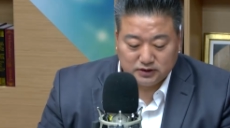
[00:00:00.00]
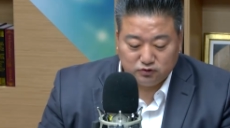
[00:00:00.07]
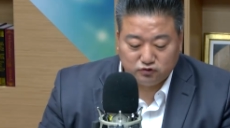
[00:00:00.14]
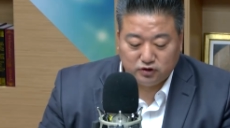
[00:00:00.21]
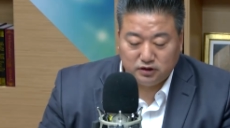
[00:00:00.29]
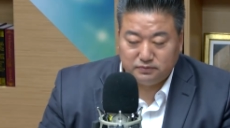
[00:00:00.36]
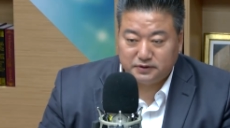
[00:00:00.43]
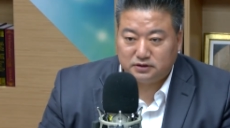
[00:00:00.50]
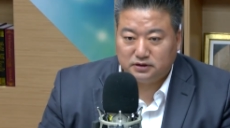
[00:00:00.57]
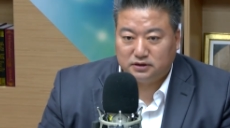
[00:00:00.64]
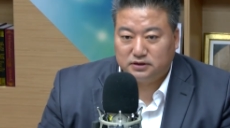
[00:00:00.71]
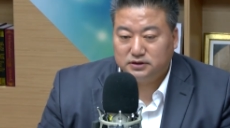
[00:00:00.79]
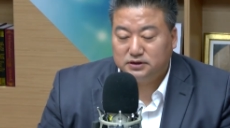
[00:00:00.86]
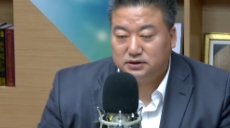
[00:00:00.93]
육
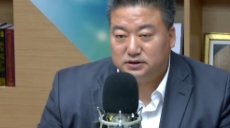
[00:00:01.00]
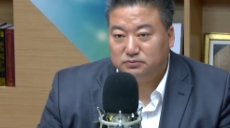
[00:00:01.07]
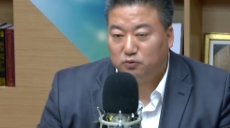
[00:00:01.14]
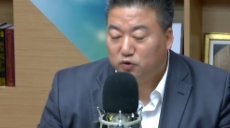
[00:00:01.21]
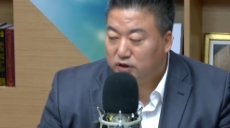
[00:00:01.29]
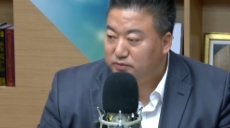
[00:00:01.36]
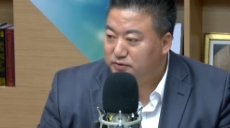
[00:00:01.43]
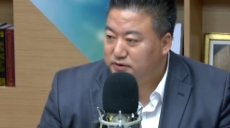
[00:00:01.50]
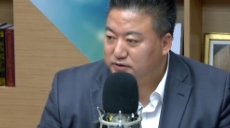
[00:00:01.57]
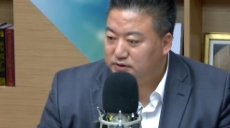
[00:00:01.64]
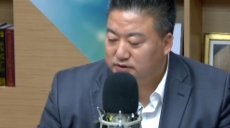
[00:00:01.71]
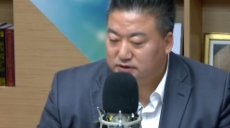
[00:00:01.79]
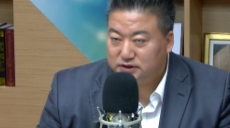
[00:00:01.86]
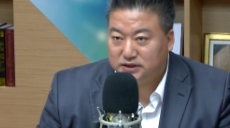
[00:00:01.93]
일부터
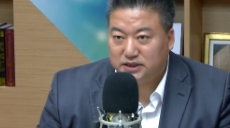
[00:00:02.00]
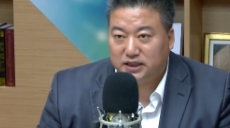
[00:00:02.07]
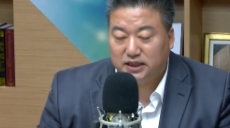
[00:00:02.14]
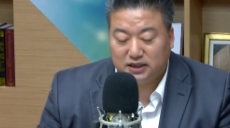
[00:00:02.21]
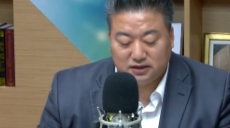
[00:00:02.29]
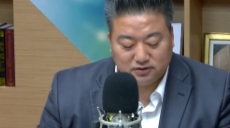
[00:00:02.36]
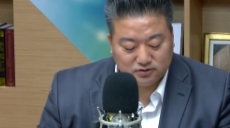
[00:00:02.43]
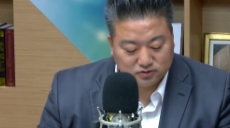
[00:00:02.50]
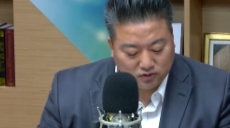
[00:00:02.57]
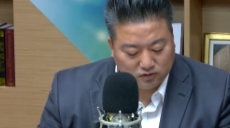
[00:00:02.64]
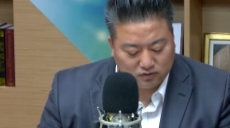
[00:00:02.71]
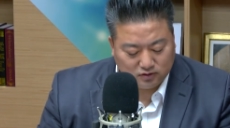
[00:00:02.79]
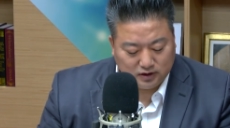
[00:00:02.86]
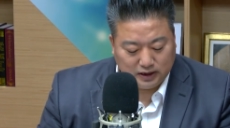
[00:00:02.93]
모레부터죠. 이제 생활
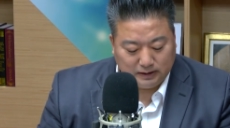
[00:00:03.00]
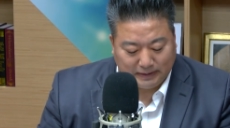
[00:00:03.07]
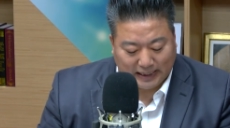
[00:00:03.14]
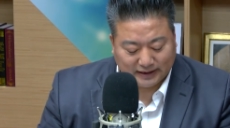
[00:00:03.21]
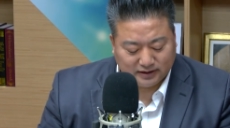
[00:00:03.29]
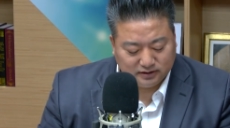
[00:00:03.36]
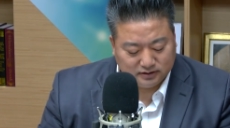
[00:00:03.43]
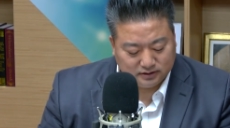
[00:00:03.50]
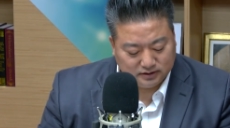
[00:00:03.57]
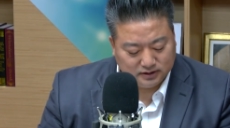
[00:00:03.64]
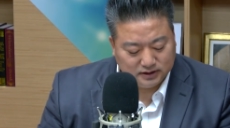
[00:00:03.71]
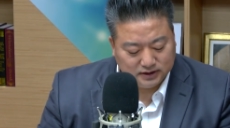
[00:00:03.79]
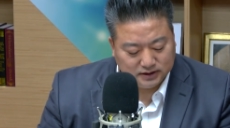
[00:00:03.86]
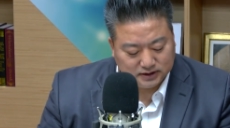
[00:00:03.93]
속
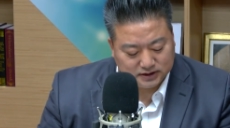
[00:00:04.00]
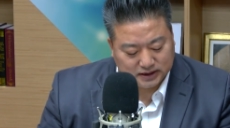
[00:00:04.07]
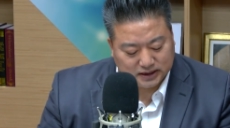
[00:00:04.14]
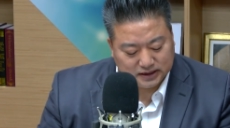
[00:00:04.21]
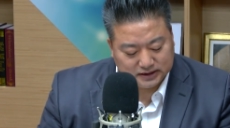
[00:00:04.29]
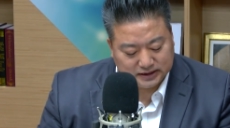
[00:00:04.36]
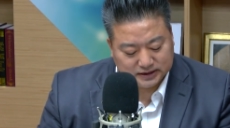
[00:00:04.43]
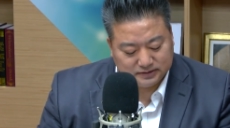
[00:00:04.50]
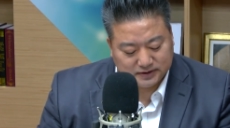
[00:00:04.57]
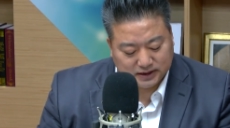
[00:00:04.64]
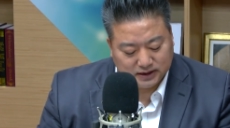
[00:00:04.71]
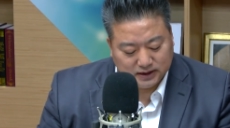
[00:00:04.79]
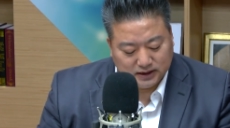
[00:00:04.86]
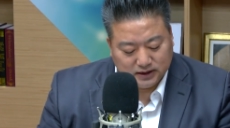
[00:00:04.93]
방역을 시작하게
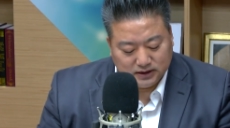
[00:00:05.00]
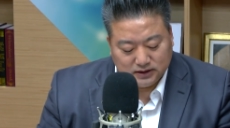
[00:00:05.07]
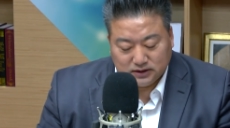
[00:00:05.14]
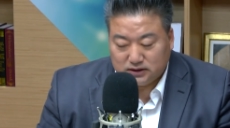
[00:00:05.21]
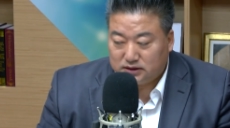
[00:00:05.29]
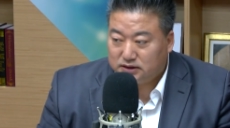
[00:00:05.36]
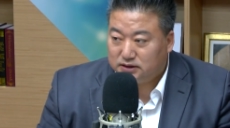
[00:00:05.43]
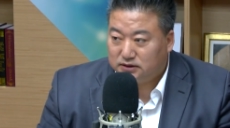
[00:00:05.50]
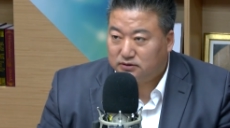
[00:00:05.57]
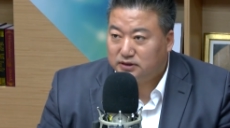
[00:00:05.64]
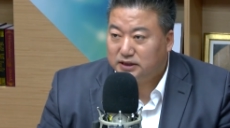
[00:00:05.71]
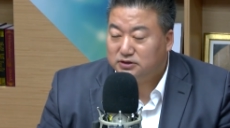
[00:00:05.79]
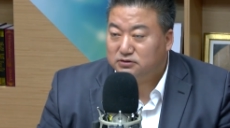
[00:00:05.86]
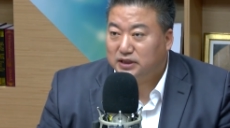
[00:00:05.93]
됐습니다. 이
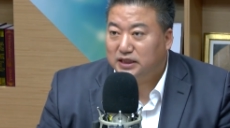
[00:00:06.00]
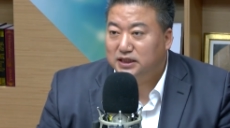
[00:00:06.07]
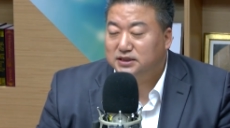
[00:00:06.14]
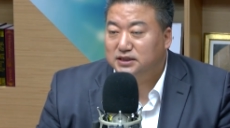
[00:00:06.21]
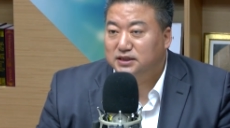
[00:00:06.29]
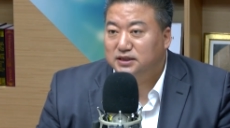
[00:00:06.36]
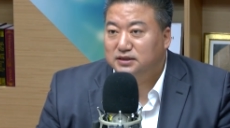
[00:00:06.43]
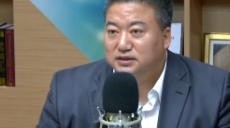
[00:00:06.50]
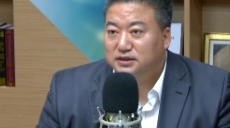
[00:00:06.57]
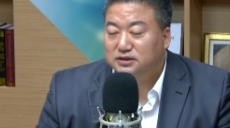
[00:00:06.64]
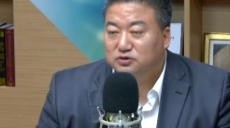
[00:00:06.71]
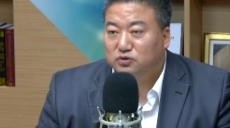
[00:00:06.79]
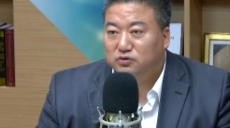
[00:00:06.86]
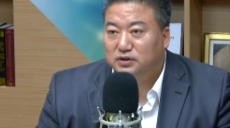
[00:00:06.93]
여러 가지로 달라지게 되는데
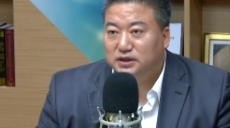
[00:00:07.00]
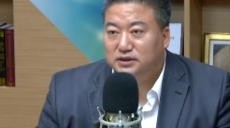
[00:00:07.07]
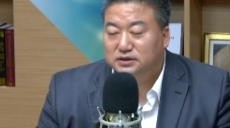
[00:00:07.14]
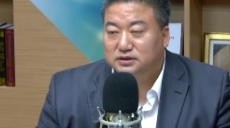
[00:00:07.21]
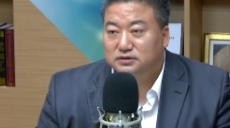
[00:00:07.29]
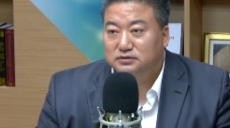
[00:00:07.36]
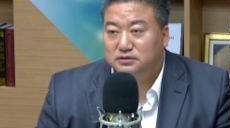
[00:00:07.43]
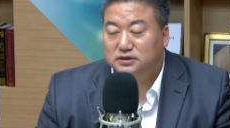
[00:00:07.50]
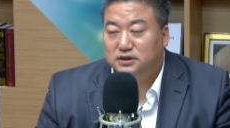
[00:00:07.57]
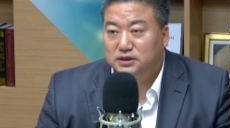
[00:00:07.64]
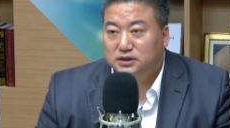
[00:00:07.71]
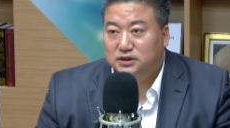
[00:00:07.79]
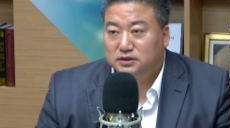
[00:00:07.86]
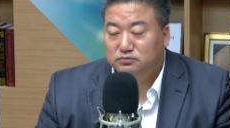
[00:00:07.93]
그동안
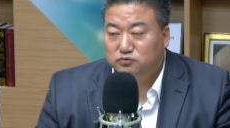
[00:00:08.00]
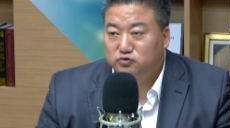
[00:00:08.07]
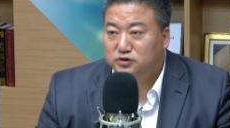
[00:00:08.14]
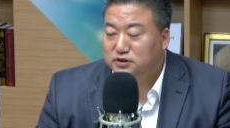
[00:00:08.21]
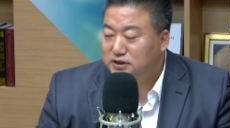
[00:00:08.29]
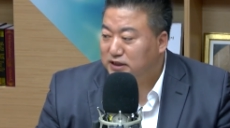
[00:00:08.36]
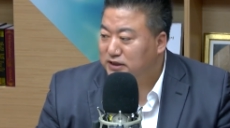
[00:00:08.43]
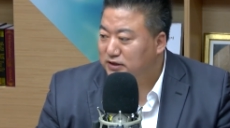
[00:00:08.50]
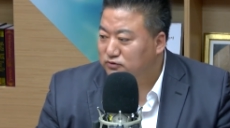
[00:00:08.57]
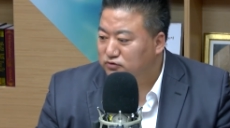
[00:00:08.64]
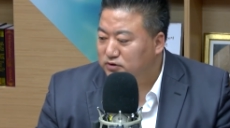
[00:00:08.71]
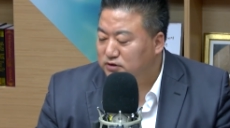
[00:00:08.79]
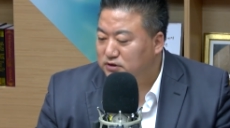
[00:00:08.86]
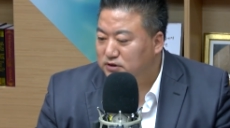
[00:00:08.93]
문을
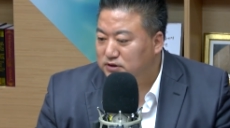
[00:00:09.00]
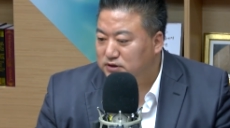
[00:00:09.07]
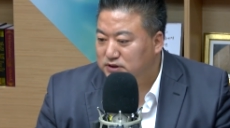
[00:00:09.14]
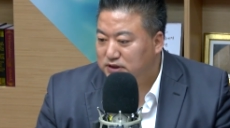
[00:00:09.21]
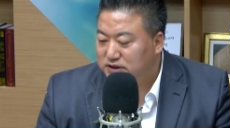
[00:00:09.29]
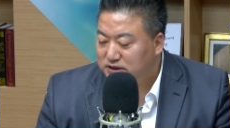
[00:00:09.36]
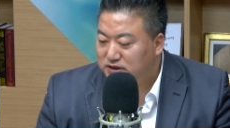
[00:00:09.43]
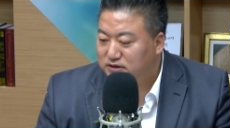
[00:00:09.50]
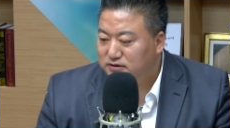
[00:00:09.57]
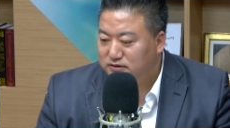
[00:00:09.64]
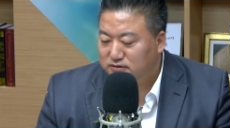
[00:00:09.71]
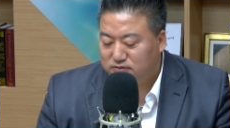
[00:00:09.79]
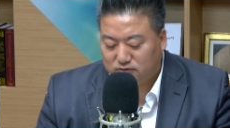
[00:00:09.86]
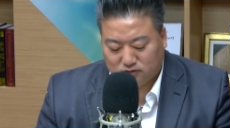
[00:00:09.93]
닫아두었던 이제
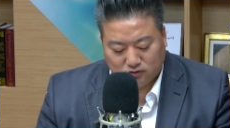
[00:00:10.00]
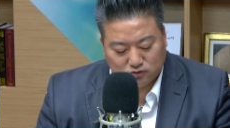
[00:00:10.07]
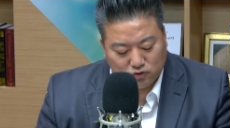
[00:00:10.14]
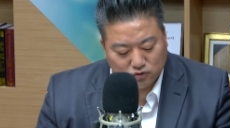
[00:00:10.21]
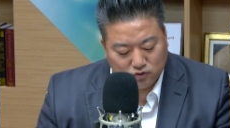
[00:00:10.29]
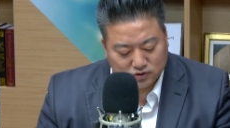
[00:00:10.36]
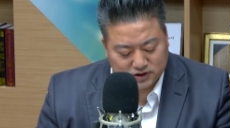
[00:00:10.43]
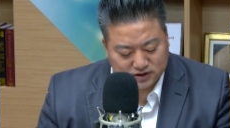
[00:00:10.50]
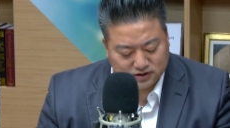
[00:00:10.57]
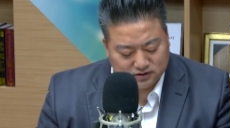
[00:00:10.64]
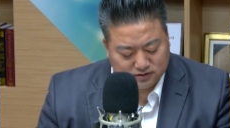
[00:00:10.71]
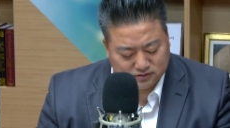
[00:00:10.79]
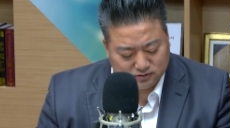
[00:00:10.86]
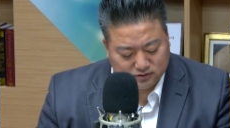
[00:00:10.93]
시설들도
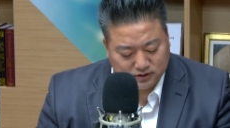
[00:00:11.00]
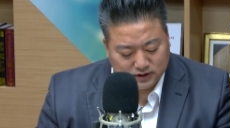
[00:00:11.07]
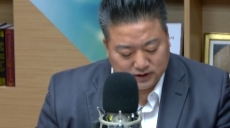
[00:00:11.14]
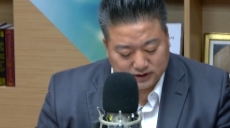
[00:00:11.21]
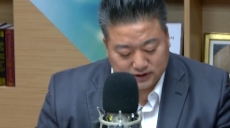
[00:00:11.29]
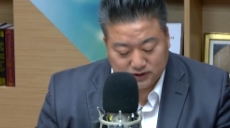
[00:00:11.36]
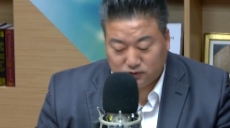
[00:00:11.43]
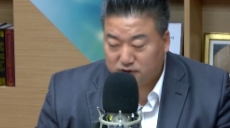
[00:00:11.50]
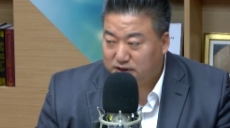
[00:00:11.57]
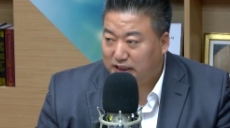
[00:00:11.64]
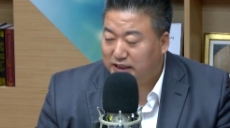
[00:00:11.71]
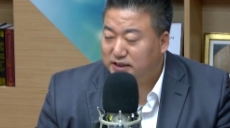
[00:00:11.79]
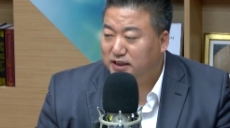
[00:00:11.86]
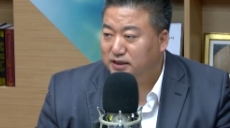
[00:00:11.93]
공공시설들도 이용이
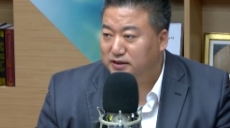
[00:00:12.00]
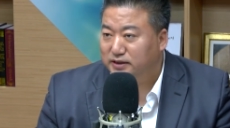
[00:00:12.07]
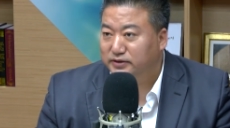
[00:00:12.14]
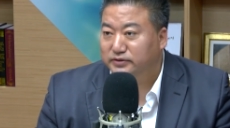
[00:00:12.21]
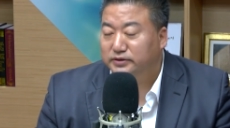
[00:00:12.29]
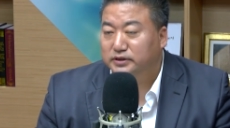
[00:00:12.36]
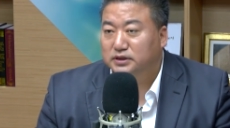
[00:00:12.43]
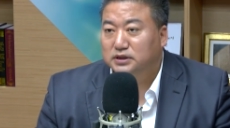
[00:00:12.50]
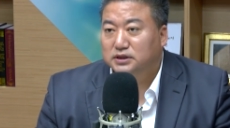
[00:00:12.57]
가능하게 되고요.